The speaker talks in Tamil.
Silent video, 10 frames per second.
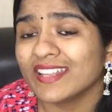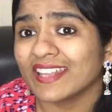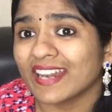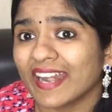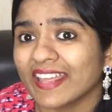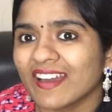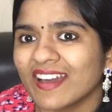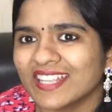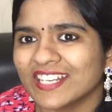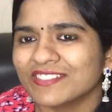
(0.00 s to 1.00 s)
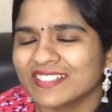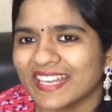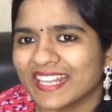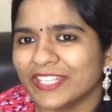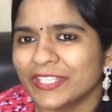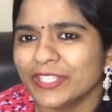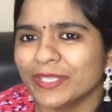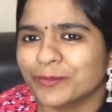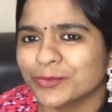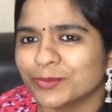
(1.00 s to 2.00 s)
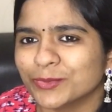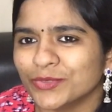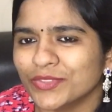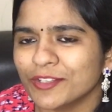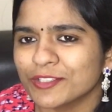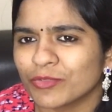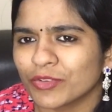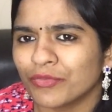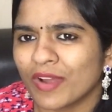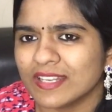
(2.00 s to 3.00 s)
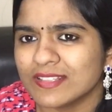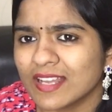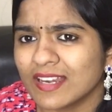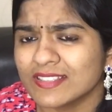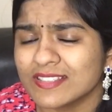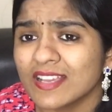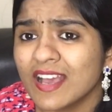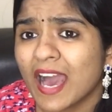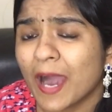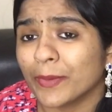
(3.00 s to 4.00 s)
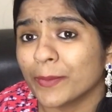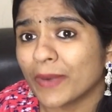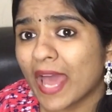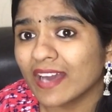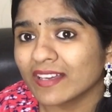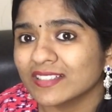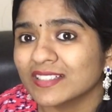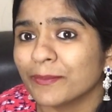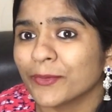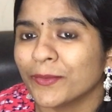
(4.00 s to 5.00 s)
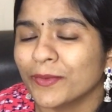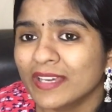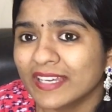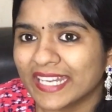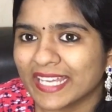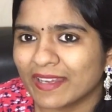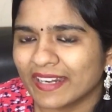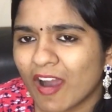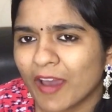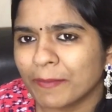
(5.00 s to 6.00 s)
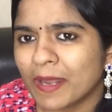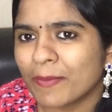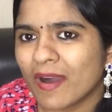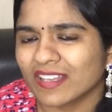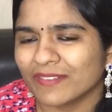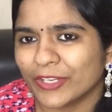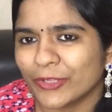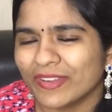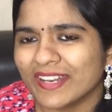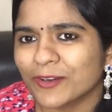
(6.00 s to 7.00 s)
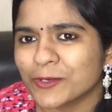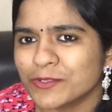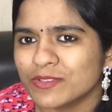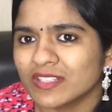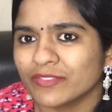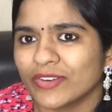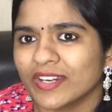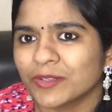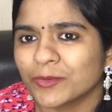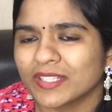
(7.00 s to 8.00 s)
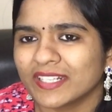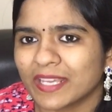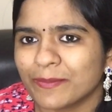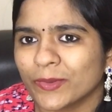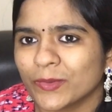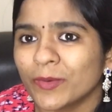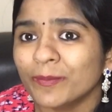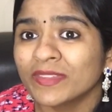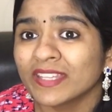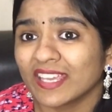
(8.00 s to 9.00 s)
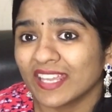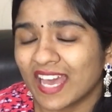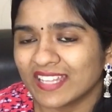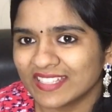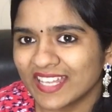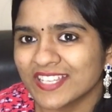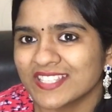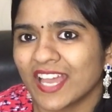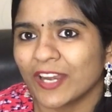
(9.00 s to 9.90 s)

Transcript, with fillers: நீங்கள் நினைக்காத அளவுக்கு நிறைய புது புது வீடியோஸ் வரும் ஃபன்னி சேலஞ்ச் அப்புறம் ப்ராங்க்கு அப்புறம் நீங்கள் நார்மலாக பார்க்குற வீடியோவே நாங்கள் கொஞ்சம் டிஃப்ரெண்ட்டாக கொடுக்க ட்ரை பண்ணுவோம் ஏன்னா அதுதான் எங்கள்